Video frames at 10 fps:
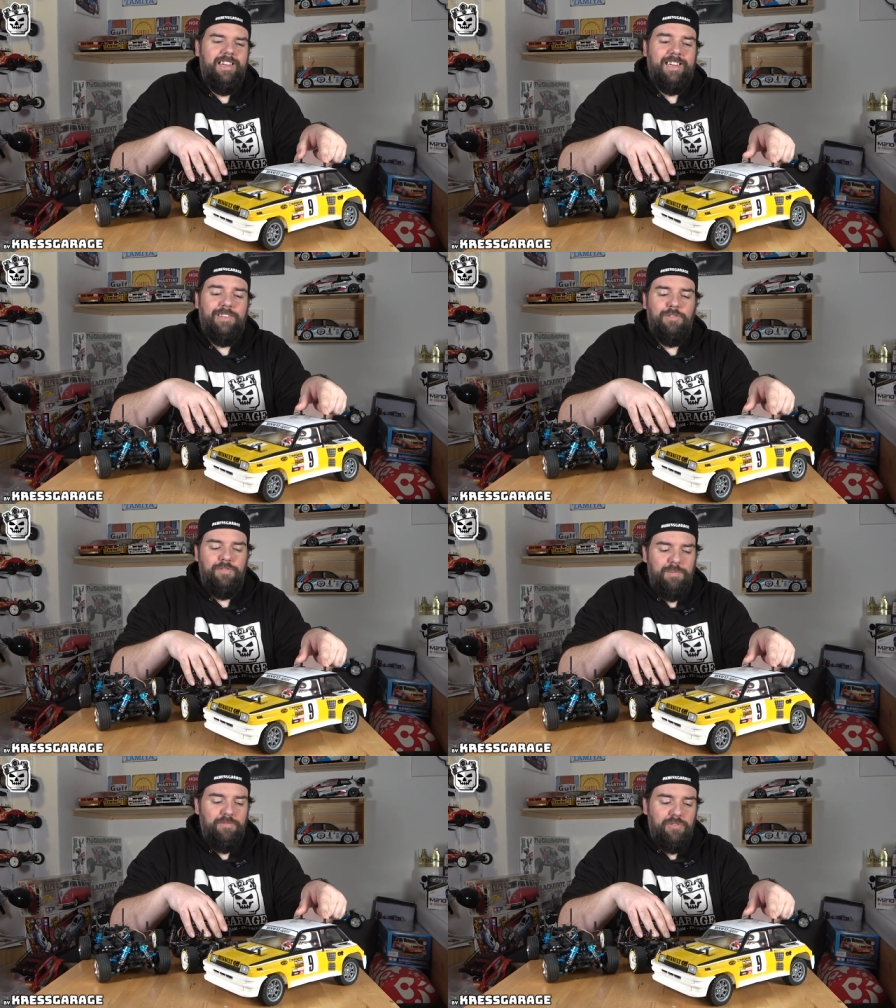Renault
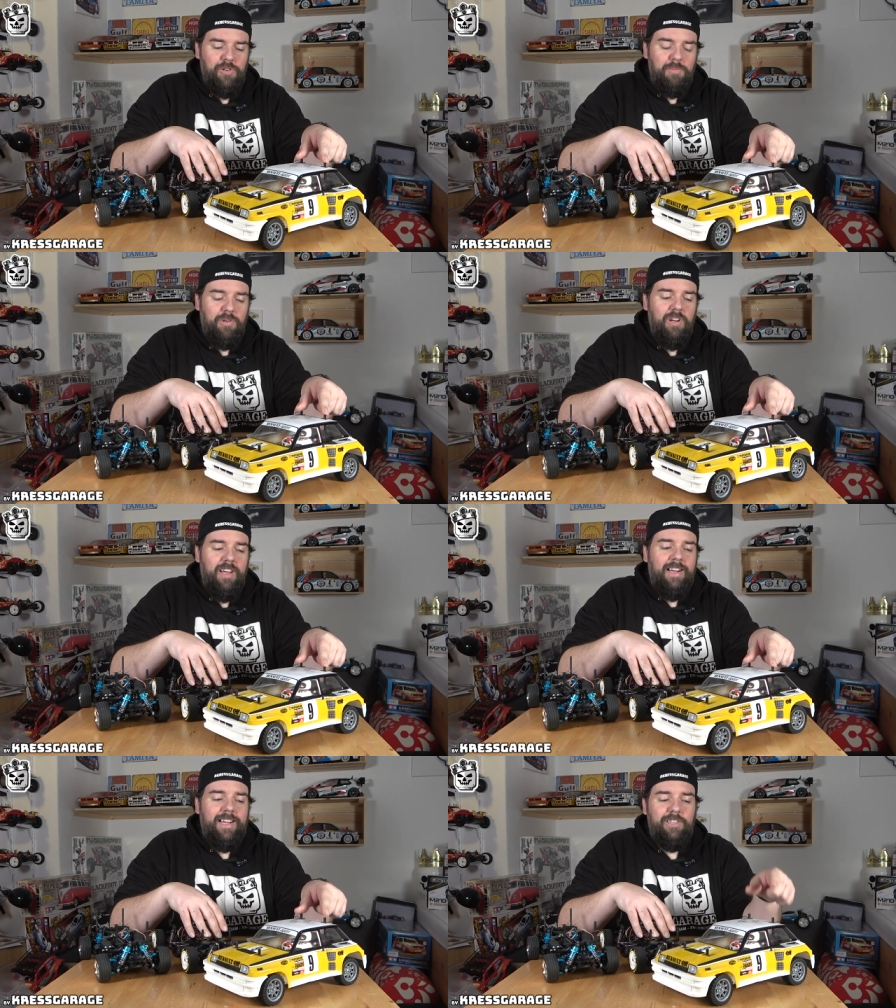5 Turbo
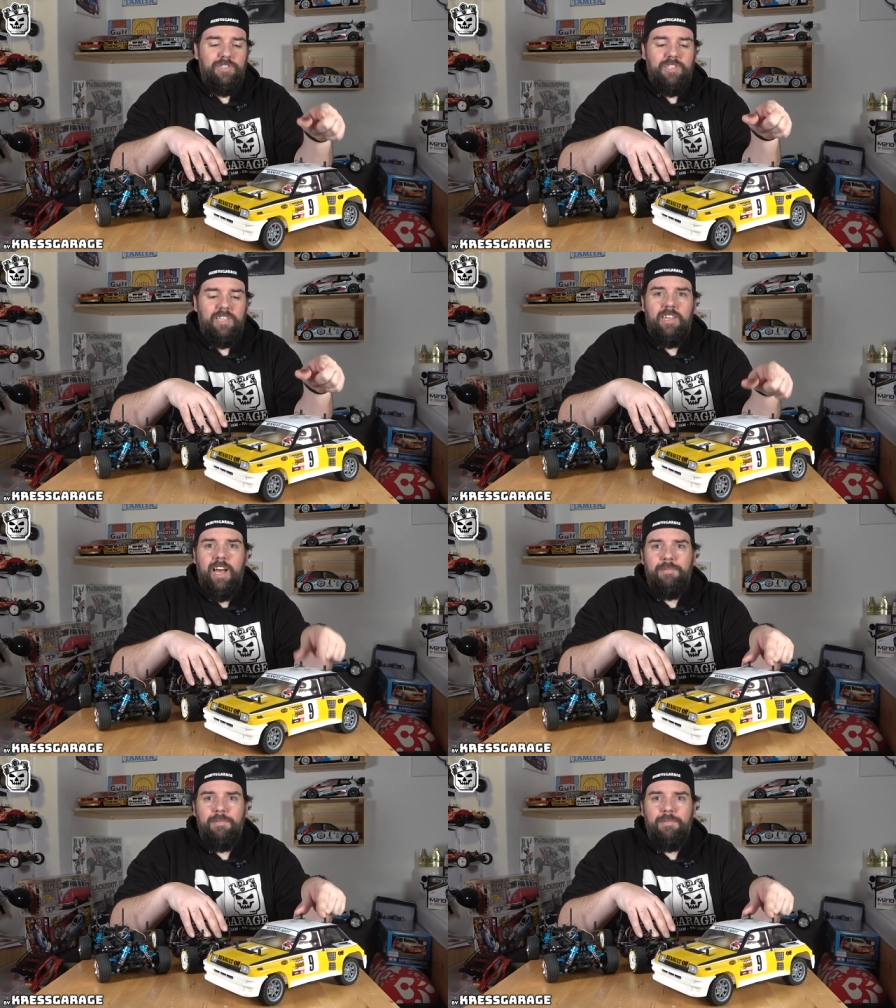Karosserie.